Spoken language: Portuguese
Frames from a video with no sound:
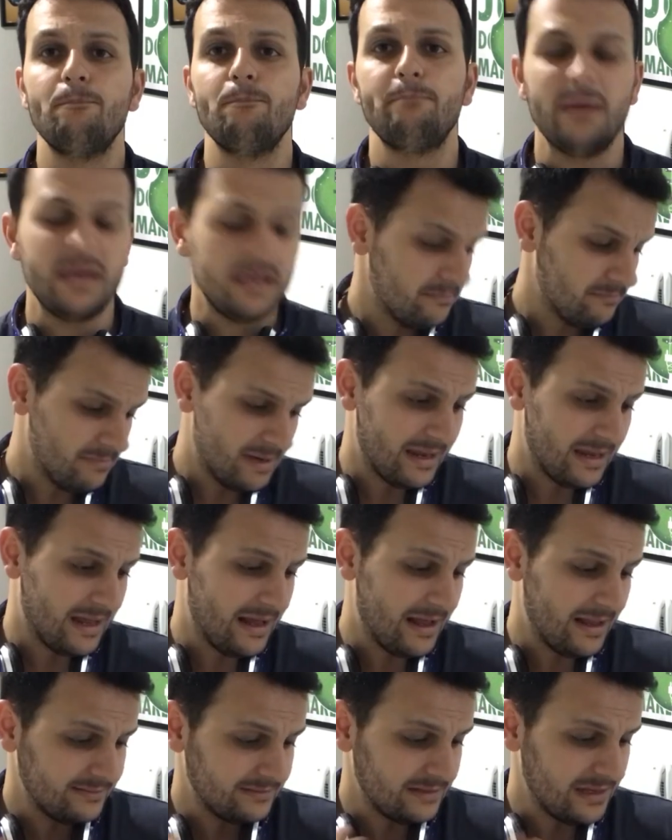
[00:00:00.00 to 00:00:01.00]
do pimba
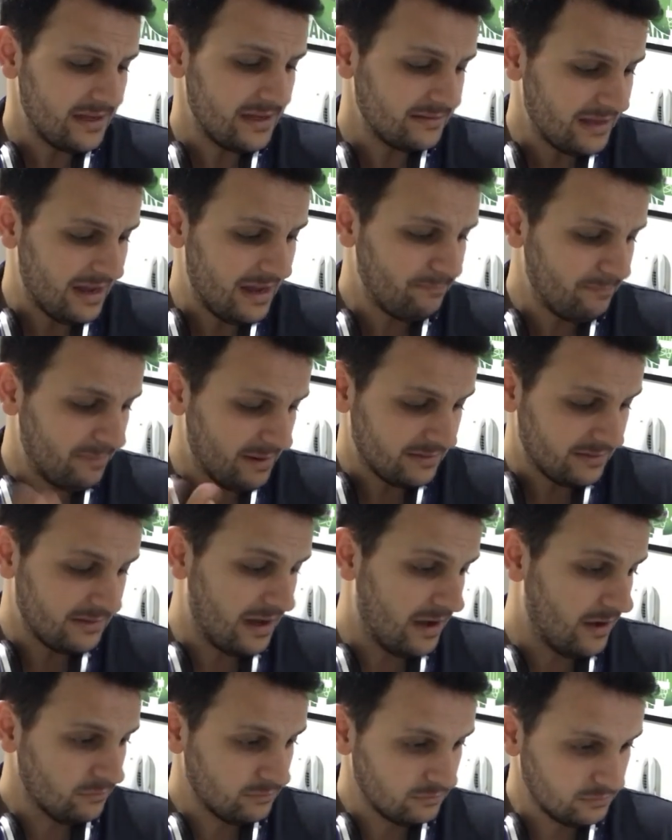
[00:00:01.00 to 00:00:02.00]
lá até dá
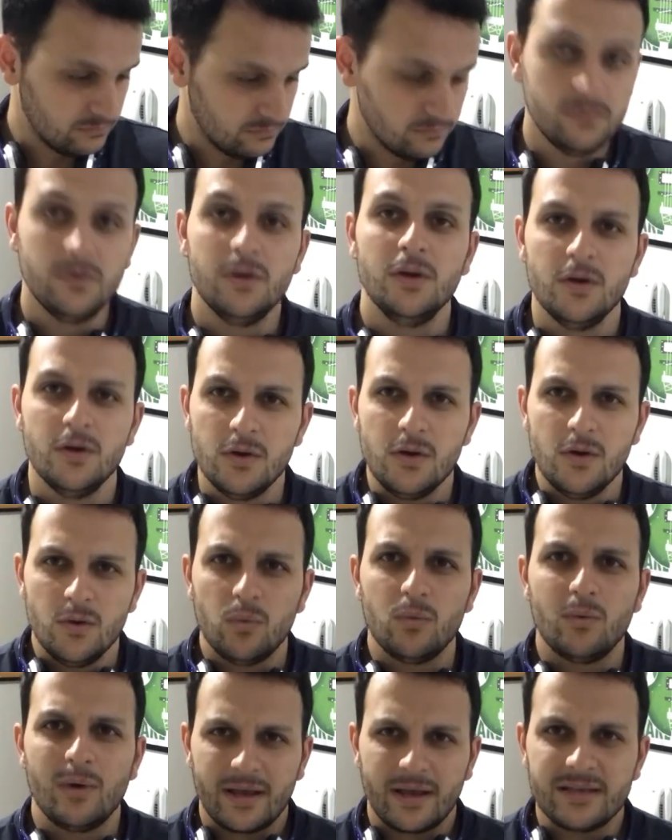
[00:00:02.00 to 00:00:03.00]
para dar um,
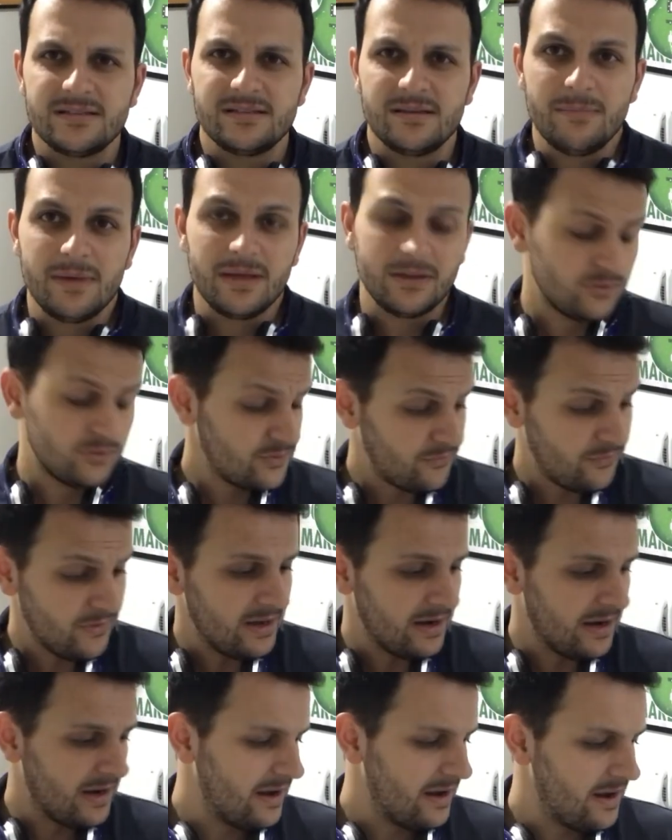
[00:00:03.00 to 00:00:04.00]
um aquecimento
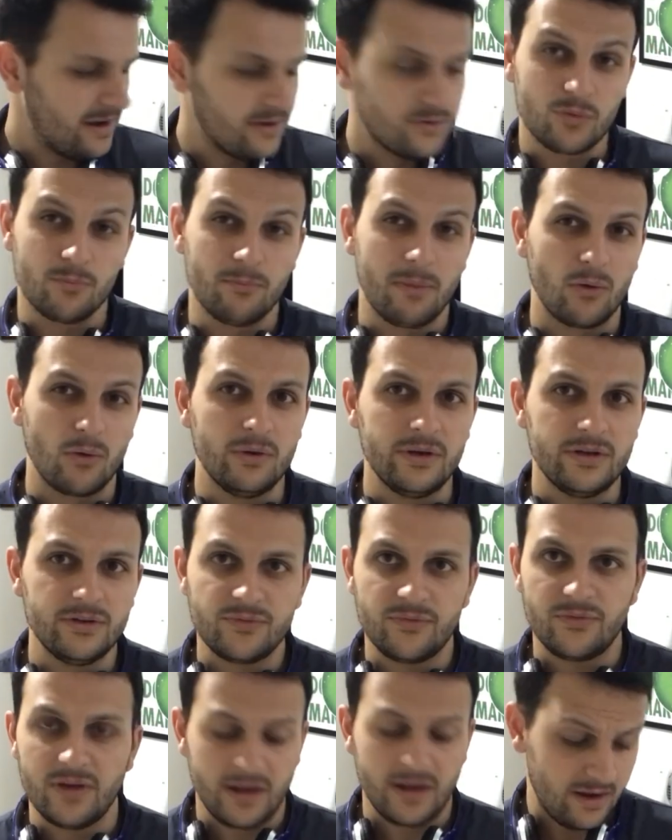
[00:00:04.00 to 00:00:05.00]
diferente, um
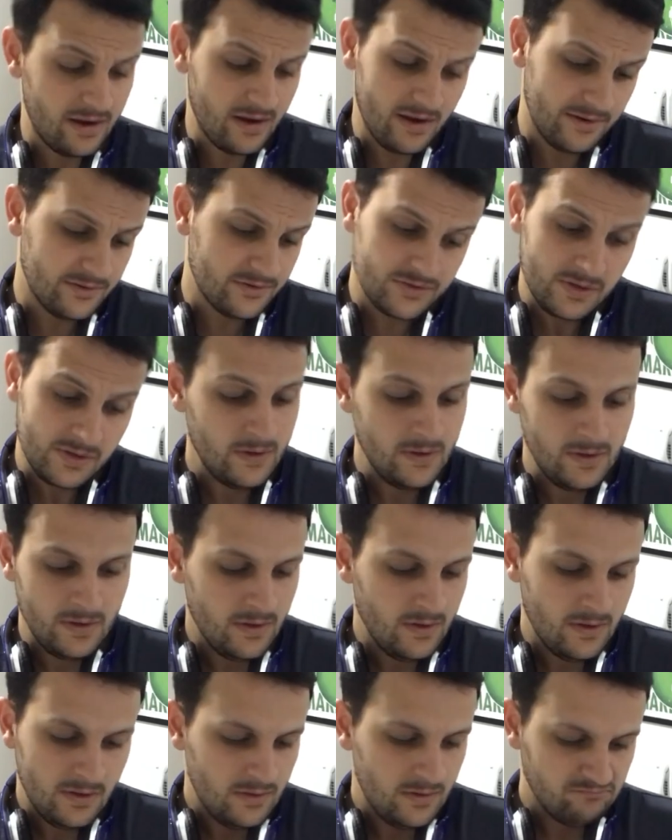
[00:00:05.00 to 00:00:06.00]
bagulhinho diferente
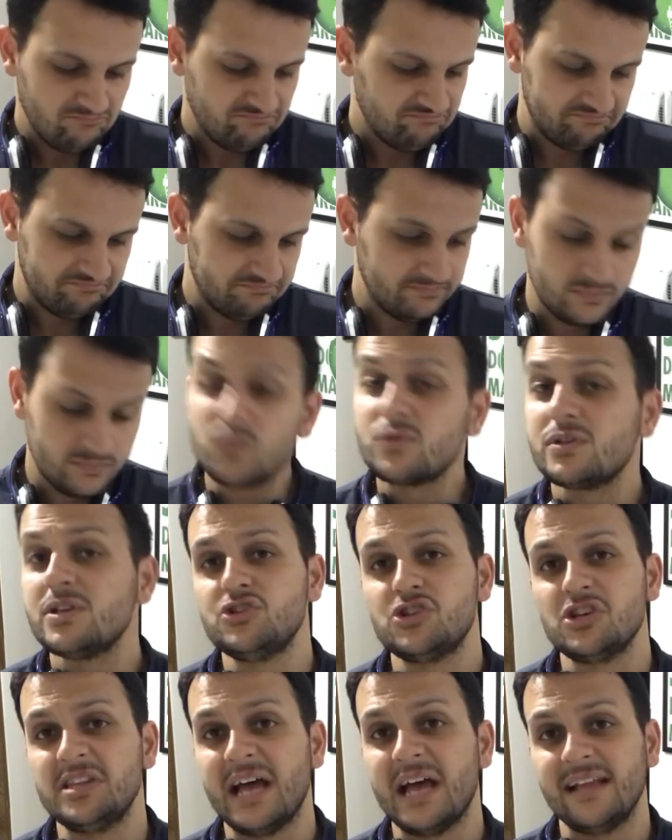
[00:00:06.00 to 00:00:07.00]
não
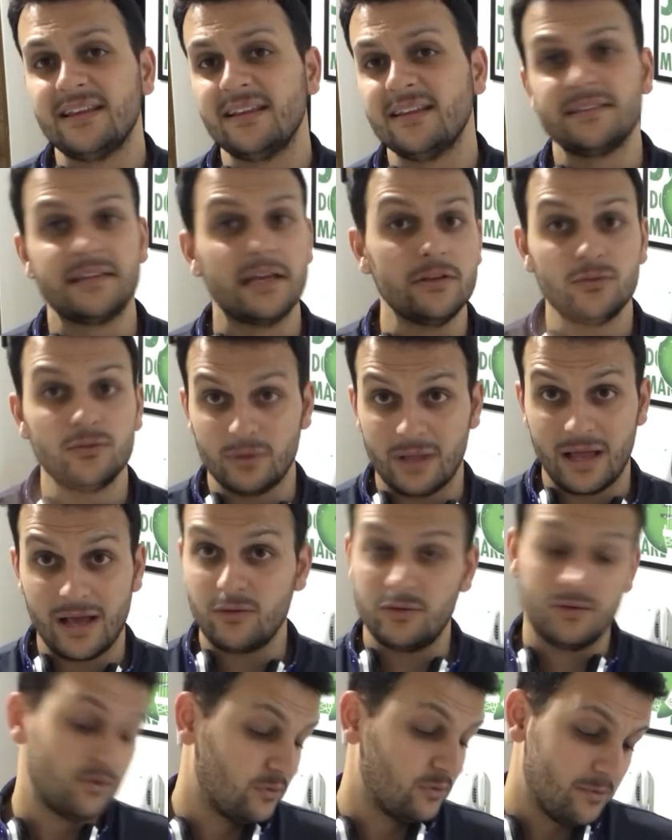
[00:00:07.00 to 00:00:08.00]
senti nada tanto
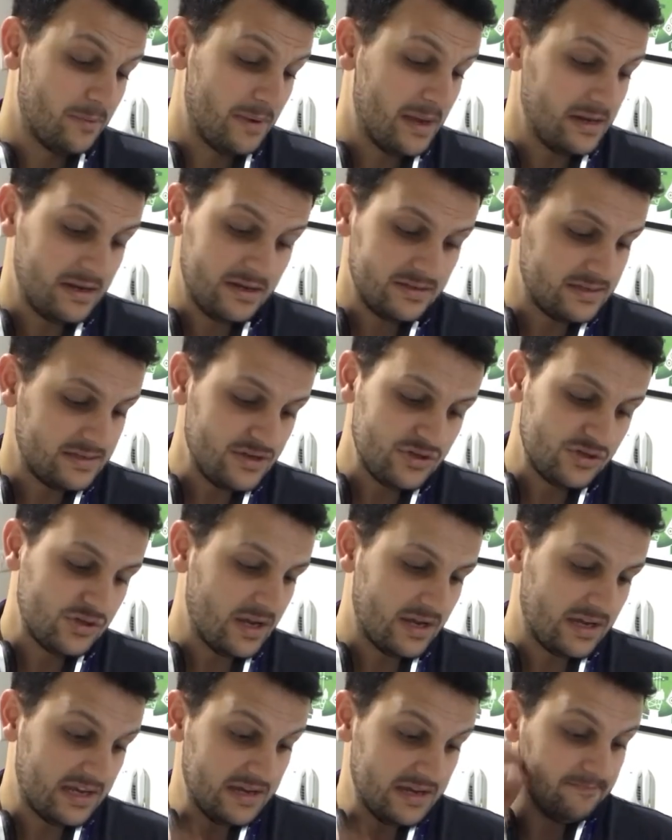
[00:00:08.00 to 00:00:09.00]
lá quando eu tomei, nem
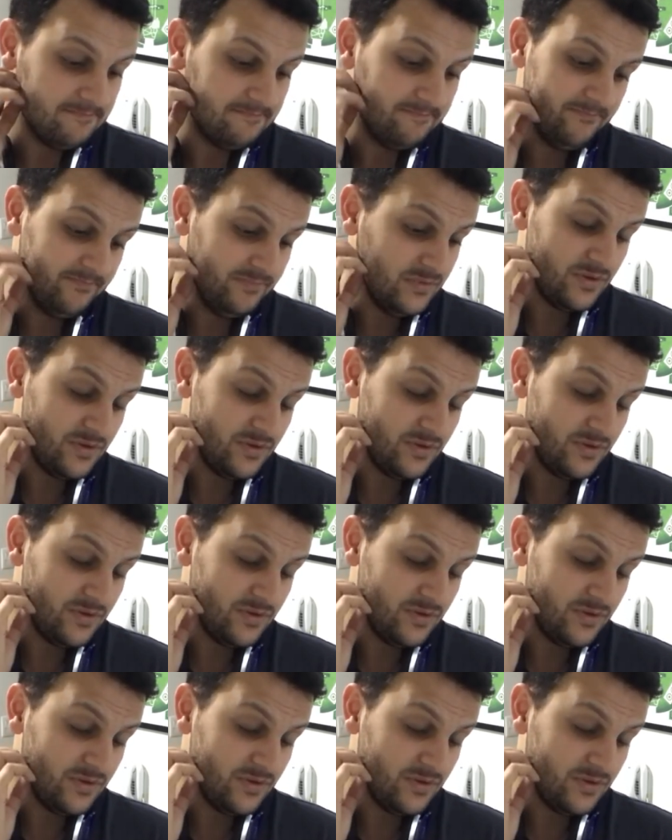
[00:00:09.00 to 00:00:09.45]
senti aqui.